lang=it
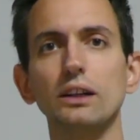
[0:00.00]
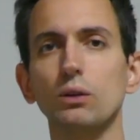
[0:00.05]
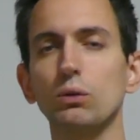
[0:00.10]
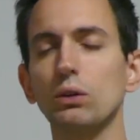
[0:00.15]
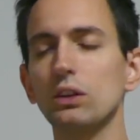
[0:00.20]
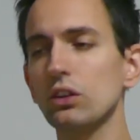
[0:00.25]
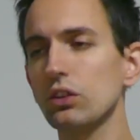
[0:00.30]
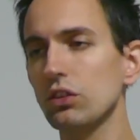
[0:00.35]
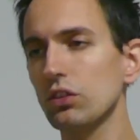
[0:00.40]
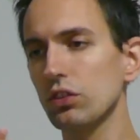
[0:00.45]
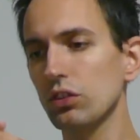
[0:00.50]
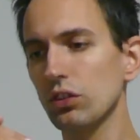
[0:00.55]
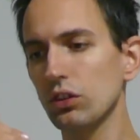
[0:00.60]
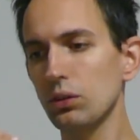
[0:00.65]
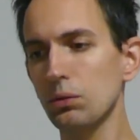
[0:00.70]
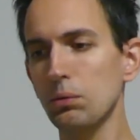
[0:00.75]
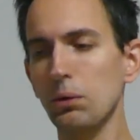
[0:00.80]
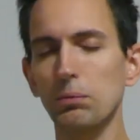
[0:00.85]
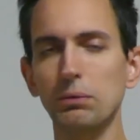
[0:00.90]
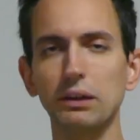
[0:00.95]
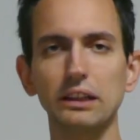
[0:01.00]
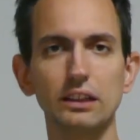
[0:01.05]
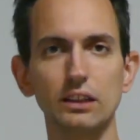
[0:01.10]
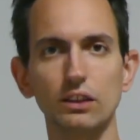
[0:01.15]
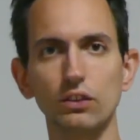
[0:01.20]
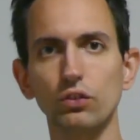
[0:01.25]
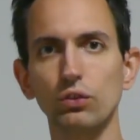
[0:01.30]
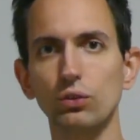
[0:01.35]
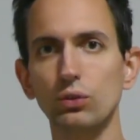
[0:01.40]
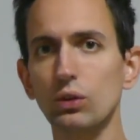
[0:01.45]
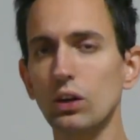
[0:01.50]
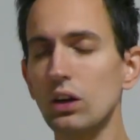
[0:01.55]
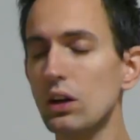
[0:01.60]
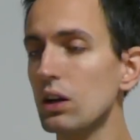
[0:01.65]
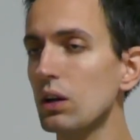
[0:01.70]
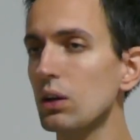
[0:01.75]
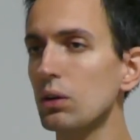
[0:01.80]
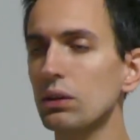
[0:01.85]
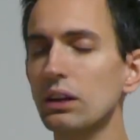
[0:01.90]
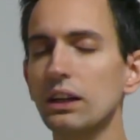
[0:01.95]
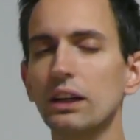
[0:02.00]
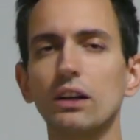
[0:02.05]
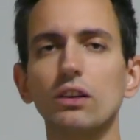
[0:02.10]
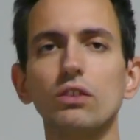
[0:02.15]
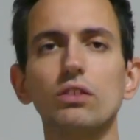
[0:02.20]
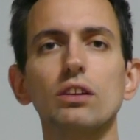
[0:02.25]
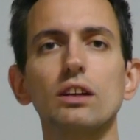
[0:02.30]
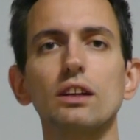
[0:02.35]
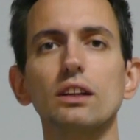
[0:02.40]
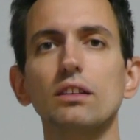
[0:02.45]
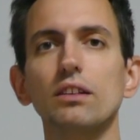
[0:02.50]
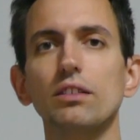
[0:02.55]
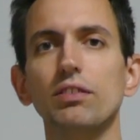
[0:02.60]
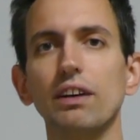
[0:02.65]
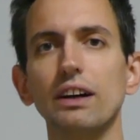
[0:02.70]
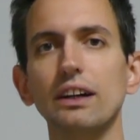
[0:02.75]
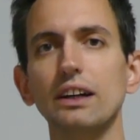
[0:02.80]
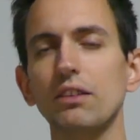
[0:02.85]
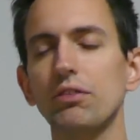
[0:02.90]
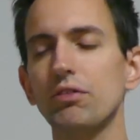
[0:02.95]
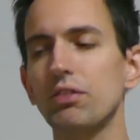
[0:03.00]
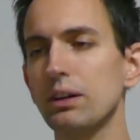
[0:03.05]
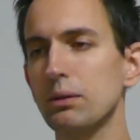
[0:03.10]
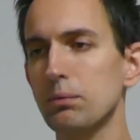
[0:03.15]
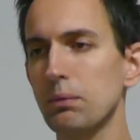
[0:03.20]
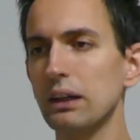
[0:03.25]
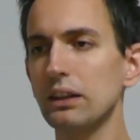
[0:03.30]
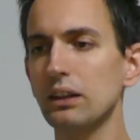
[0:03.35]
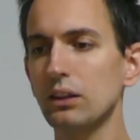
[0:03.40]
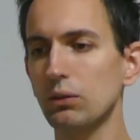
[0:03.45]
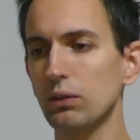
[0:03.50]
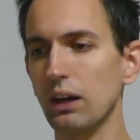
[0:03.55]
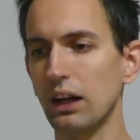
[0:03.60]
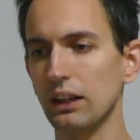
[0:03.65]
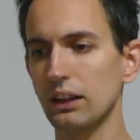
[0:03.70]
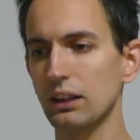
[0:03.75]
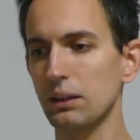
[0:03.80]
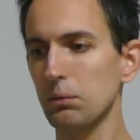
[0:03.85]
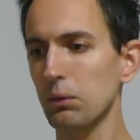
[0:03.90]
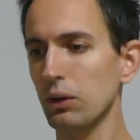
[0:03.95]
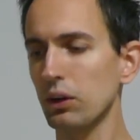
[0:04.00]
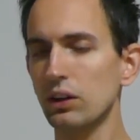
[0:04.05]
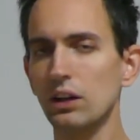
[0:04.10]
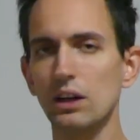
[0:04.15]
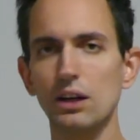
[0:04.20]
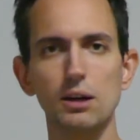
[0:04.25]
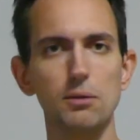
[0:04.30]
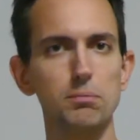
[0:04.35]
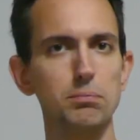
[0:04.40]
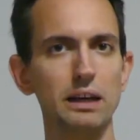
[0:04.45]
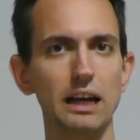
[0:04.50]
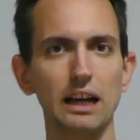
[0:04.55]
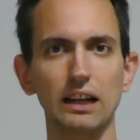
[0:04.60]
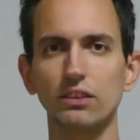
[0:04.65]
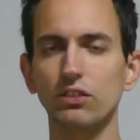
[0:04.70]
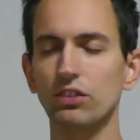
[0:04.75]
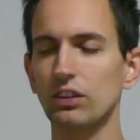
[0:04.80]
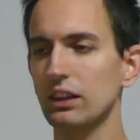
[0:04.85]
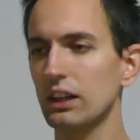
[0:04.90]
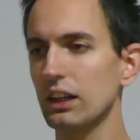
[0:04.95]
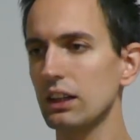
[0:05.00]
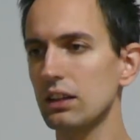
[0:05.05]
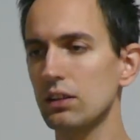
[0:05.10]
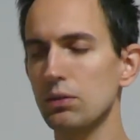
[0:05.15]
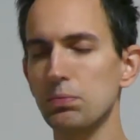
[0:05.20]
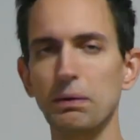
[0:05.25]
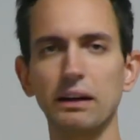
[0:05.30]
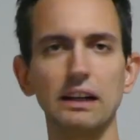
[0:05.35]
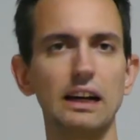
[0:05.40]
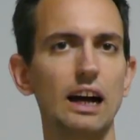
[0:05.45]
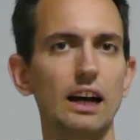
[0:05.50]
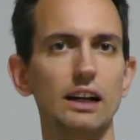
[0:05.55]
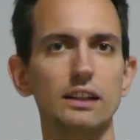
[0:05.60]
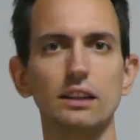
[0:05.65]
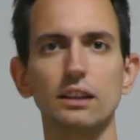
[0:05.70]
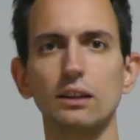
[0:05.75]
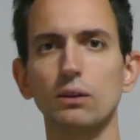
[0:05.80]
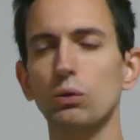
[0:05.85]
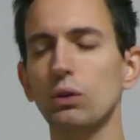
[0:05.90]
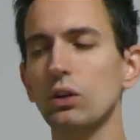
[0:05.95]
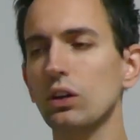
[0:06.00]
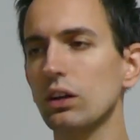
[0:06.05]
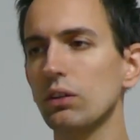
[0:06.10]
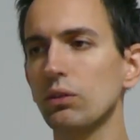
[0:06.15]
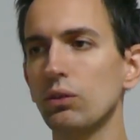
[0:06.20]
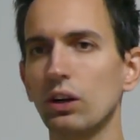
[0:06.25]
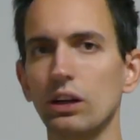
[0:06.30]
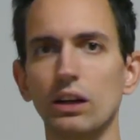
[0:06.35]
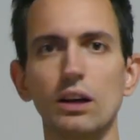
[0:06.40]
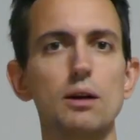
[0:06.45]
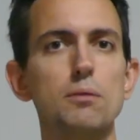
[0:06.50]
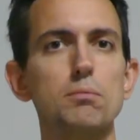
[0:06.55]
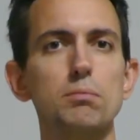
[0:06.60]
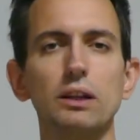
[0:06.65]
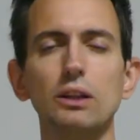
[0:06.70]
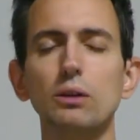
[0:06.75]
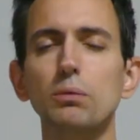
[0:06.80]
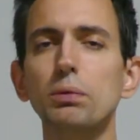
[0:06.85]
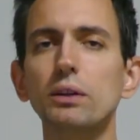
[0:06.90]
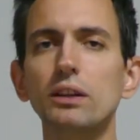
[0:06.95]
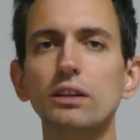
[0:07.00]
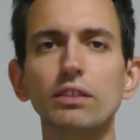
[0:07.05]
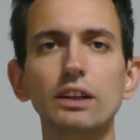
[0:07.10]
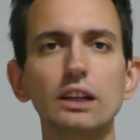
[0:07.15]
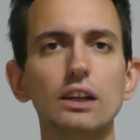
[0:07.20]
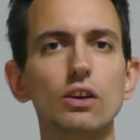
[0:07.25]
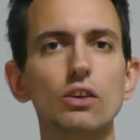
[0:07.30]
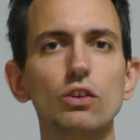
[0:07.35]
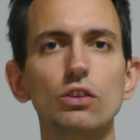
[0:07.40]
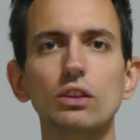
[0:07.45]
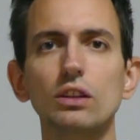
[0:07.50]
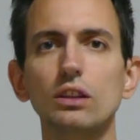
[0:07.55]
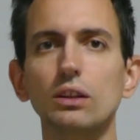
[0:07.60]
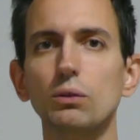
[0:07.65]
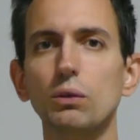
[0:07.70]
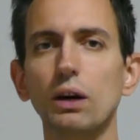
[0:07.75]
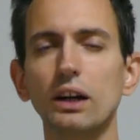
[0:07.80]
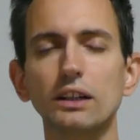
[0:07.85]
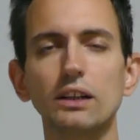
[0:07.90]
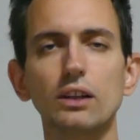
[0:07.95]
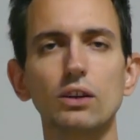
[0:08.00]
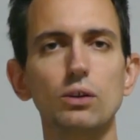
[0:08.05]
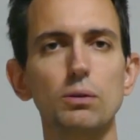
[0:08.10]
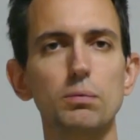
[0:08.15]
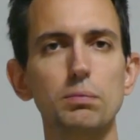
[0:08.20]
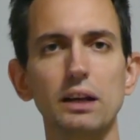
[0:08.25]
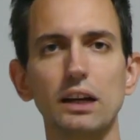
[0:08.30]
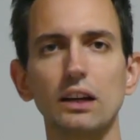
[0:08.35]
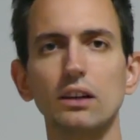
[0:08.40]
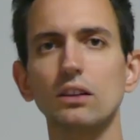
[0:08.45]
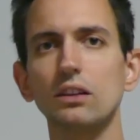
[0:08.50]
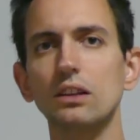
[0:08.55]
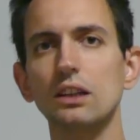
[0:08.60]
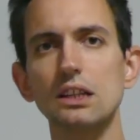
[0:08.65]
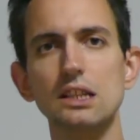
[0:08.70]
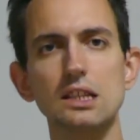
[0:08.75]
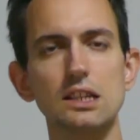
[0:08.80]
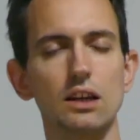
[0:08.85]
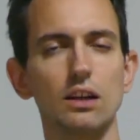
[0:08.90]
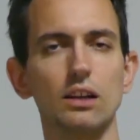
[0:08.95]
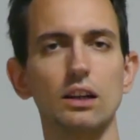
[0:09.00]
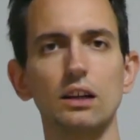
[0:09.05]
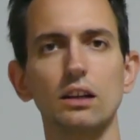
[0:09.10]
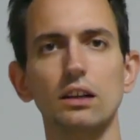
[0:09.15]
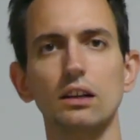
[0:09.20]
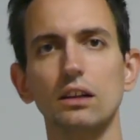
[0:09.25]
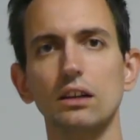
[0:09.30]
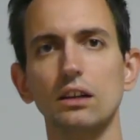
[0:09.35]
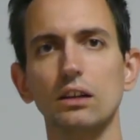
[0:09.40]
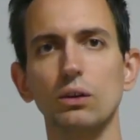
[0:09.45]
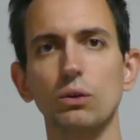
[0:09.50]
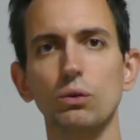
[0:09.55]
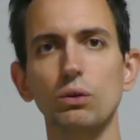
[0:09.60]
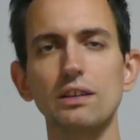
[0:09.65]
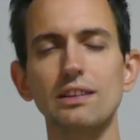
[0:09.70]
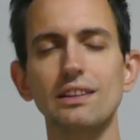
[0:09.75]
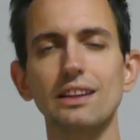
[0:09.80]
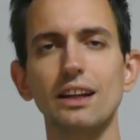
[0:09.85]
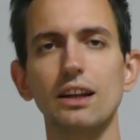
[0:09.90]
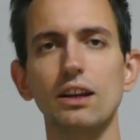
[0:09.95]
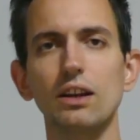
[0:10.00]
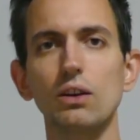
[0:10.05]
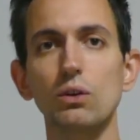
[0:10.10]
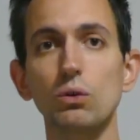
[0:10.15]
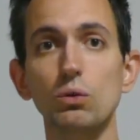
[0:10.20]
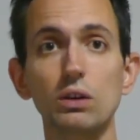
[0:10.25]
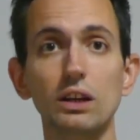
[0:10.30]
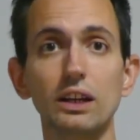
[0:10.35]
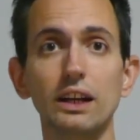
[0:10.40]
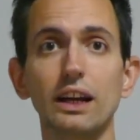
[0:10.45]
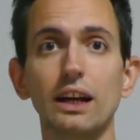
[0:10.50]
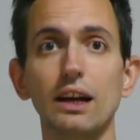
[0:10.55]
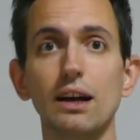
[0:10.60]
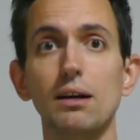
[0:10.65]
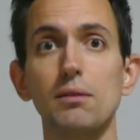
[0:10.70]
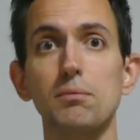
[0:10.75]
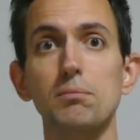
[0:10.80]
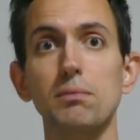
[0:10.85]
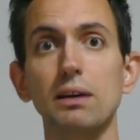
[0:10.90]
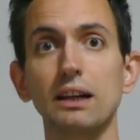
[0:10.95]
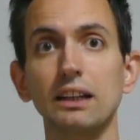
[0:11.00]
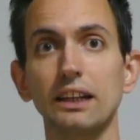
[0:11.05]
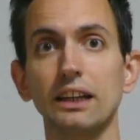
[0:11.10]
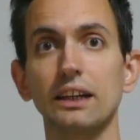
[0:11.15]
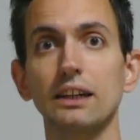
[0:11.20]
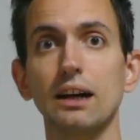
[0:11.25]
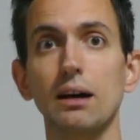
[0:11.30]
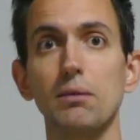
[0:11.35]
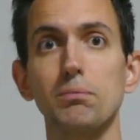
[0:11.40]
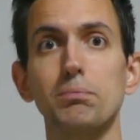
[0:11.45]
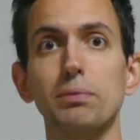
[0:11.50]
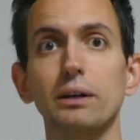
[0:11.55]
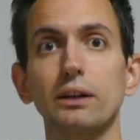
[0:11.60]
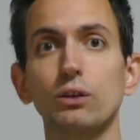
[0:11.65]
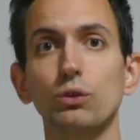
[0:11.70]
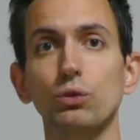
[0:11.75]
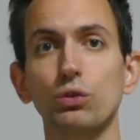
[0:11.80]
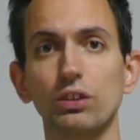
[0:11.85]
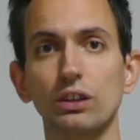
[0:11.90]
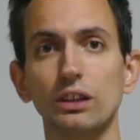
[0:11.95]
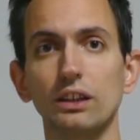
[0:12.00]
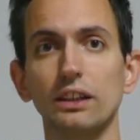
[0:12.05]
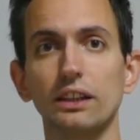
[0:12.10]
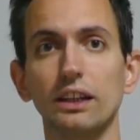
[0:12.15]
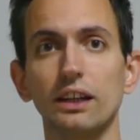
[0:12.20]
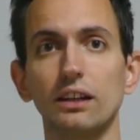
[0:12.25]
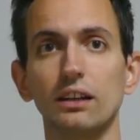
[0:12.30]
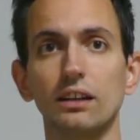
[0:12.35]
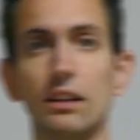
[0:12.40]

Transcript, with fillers: Quando ci sono i momenti giù, l'unica cosa che devi fare è fermarti un attimo, piangere, disperarti, quello che vuoi, ma dopo devi continuare col piano d'azione. Questa è l'unica maniera per uscirne.